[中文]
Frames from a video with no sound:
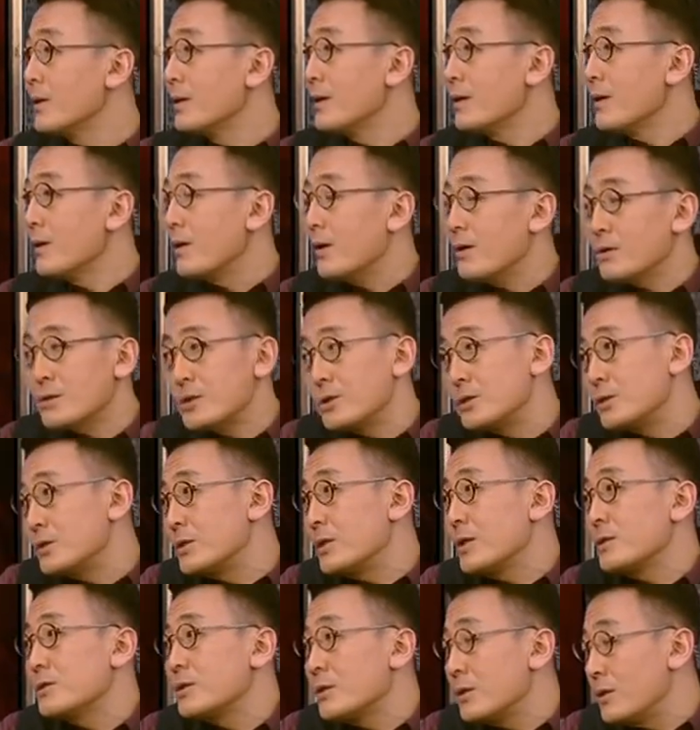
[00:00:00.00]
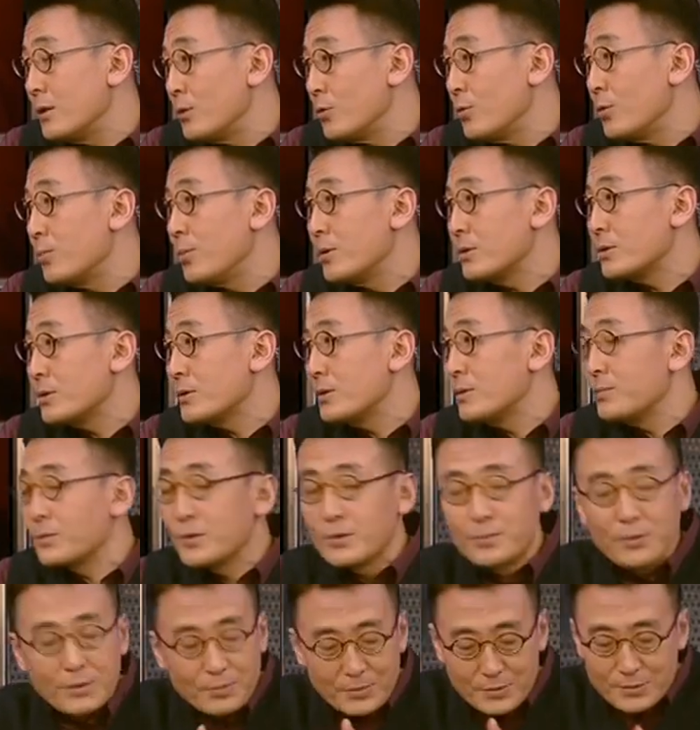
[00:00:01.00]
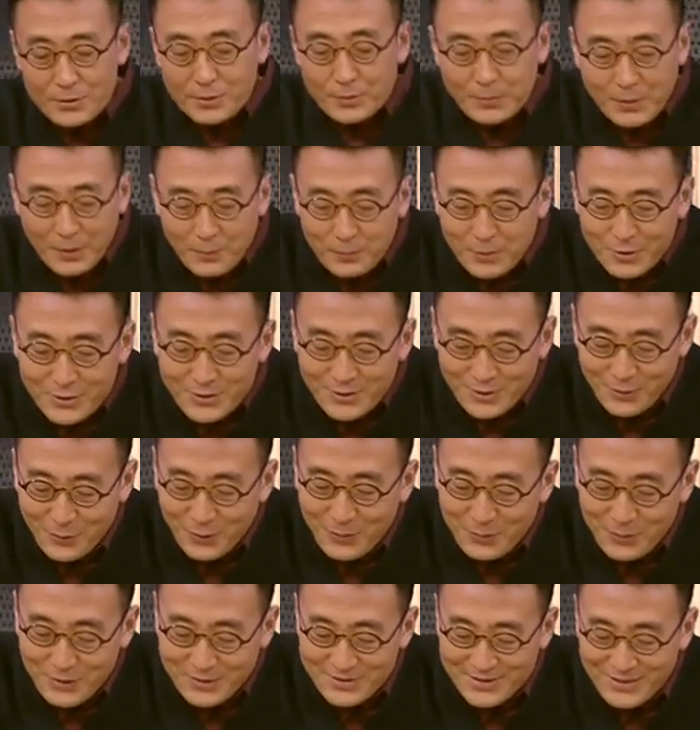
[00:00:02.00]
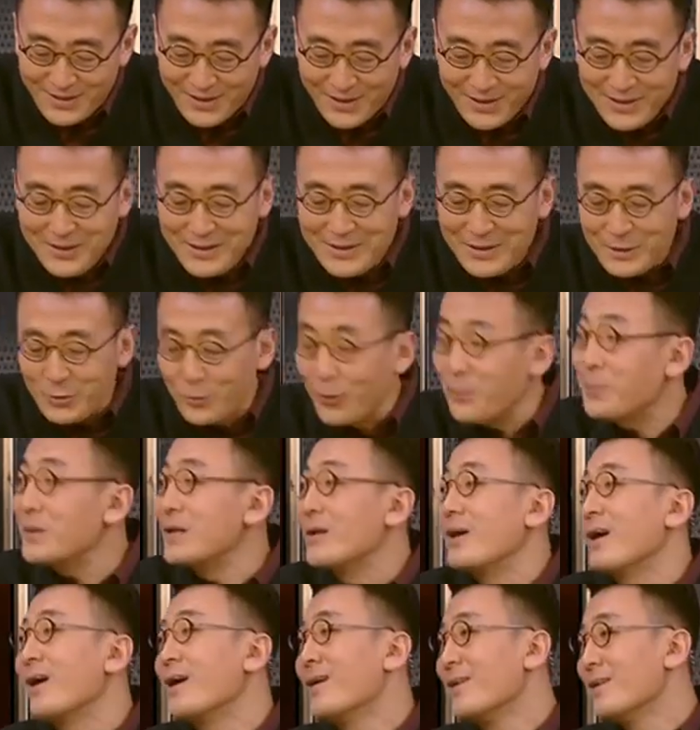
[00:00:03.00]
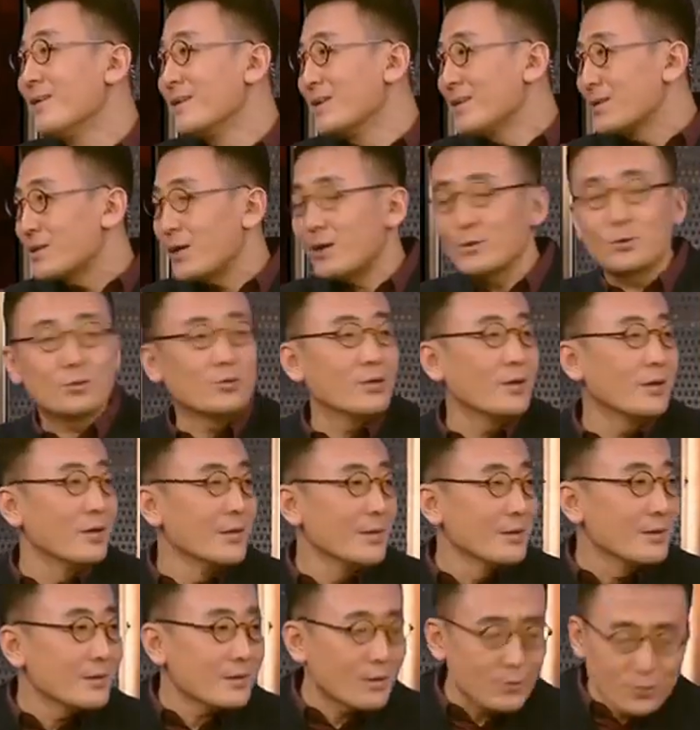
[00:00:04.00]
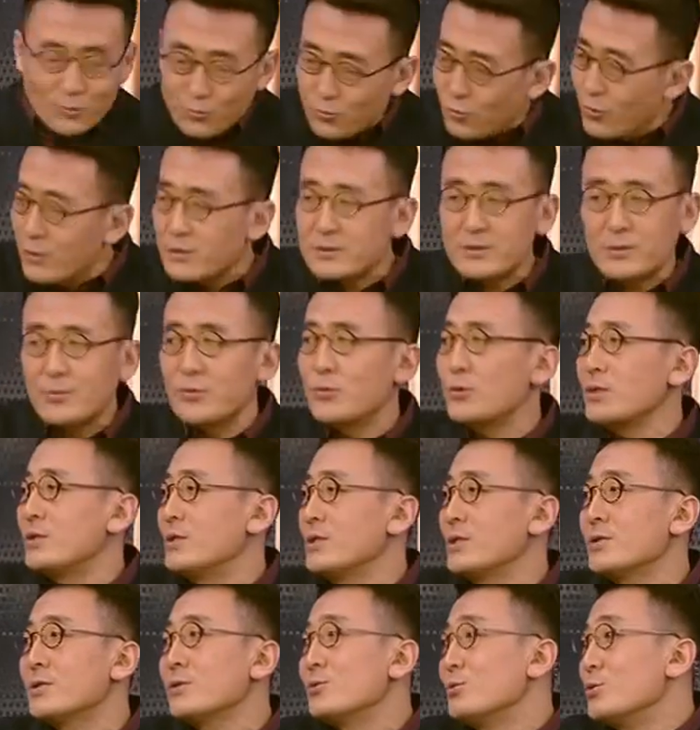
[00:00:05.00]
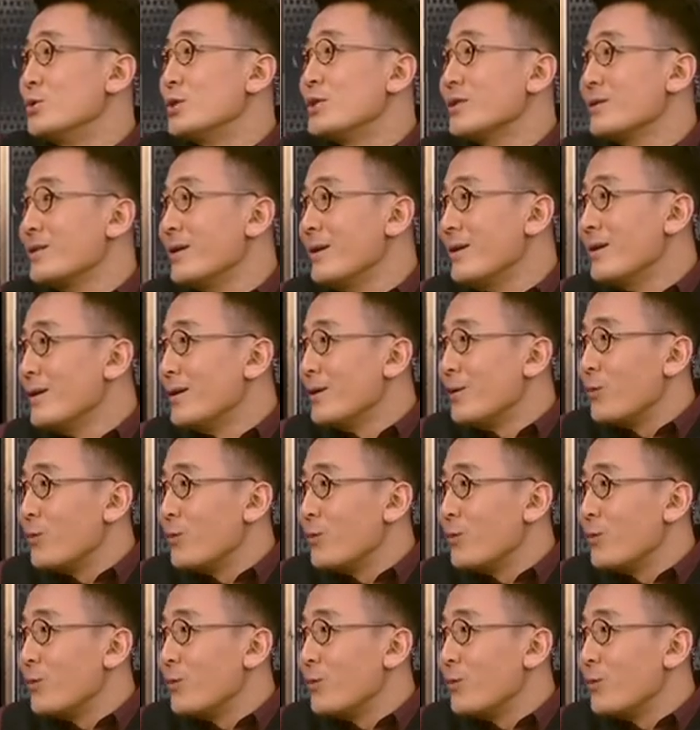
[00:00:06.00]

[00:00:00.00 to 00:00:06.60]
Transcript: 好，这几天这个罗博士，不是不是不是，就不是罗博士了，罗碧良，他说，他说我怎么会歧视女性呢？